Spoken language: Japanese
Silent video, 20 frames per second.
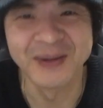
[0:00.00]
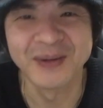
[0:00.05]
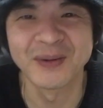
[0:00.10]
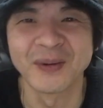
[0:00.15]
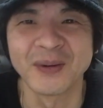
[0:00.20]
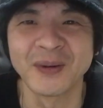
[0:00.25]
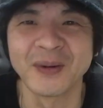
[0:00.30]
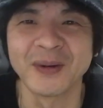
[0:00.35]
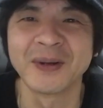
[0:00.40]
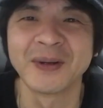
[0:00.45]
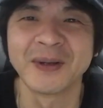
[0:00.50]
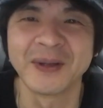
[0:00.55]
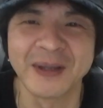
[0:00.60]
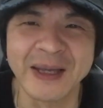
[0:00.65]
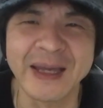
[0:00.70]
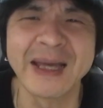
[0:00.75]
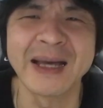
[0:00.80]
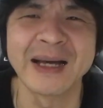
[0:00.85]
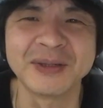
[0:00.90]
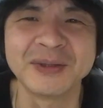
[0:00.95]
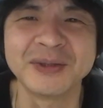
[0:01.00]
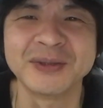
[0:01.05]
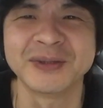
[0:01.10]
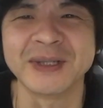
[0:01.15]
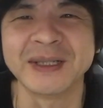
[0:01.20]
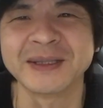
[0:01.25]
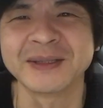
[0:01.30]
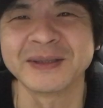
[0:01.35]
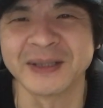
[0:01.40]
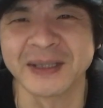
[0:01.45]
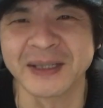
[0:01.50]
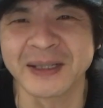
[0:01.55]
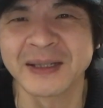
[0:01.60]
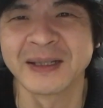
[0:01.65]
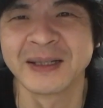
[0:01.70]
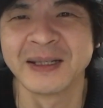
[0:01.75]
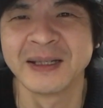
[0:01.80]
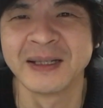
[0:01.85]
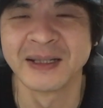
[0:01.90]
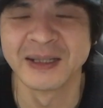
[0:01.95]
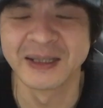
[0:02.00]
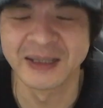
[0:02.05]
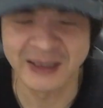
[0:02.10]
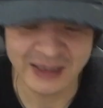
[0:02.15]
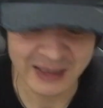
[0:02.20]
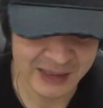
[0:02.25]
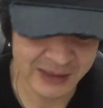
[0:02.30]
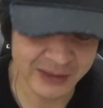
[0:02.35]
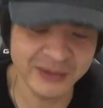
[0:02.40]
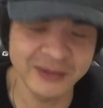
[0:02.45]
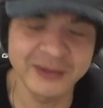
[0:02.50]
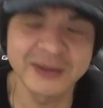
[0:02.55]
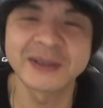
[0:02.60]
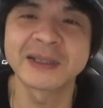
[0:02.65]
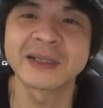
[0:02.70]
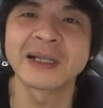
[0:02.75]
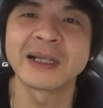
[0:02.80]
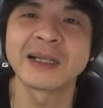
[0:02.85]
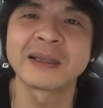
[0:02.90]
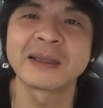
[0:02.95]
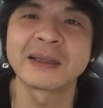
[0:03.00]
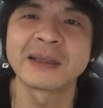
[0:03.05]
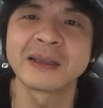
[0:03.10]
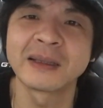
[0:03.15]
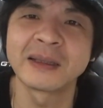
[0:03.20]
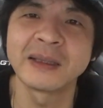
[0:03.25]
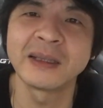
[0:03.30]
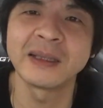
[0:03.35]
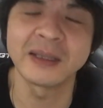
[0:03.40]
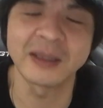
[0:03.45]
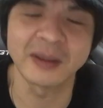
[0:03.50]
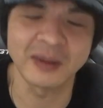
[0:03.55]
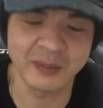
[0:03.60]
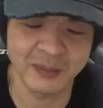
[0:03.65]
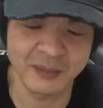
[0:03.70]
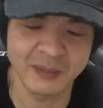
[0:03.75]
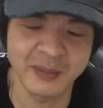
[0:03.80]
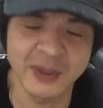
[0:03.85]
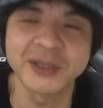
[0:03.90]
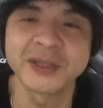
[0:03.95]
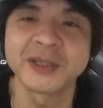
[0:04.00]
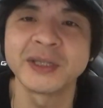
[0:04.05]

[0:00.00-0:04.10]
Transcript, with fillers: こうエア拭くやつねあれを使って、まあ、ス